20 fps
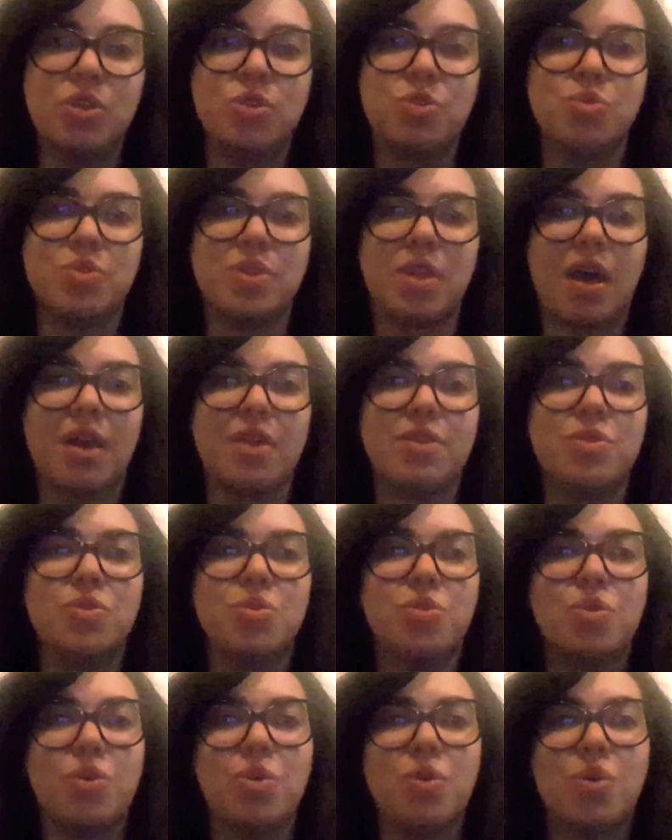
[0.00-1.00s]
non
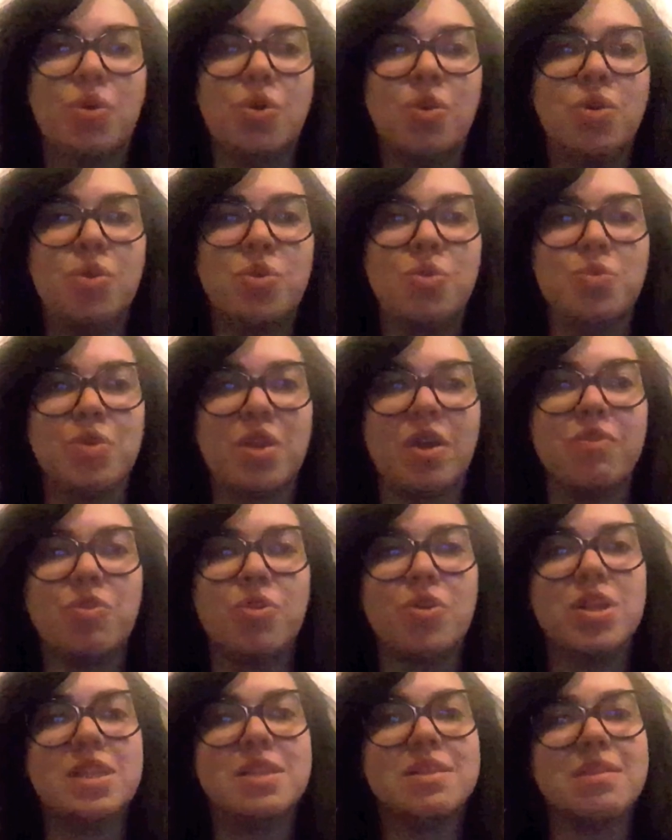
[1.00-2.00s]
hanno una
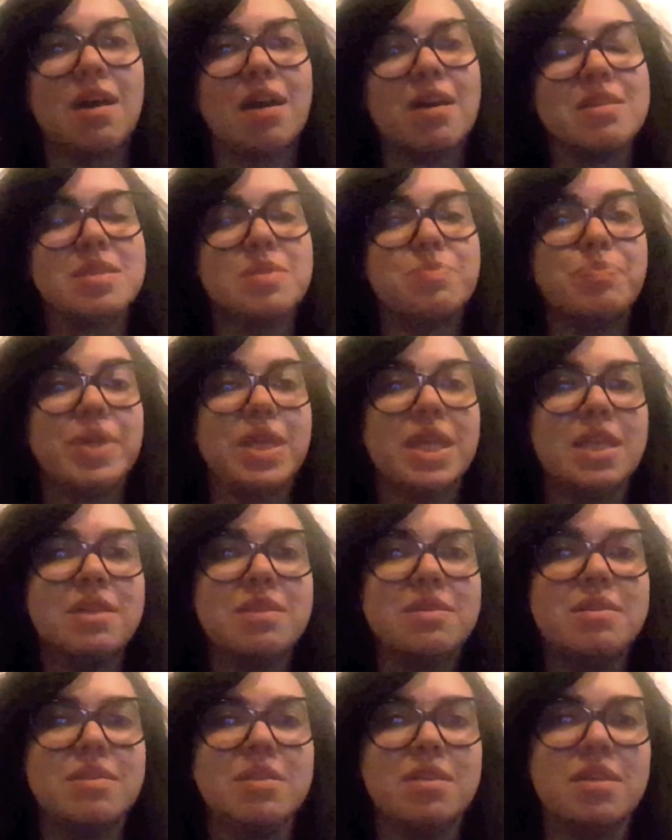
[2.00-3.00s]
volta
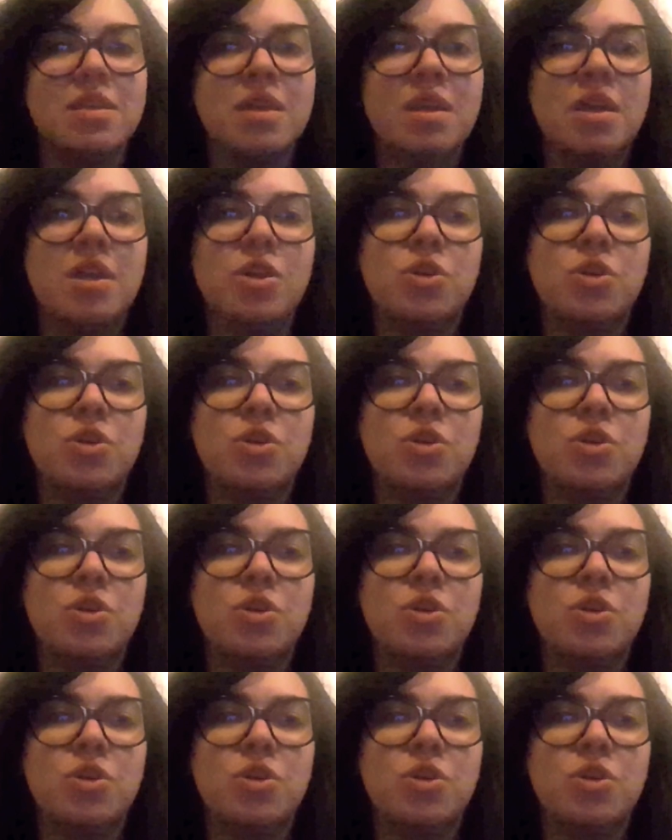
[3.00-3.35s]
spenti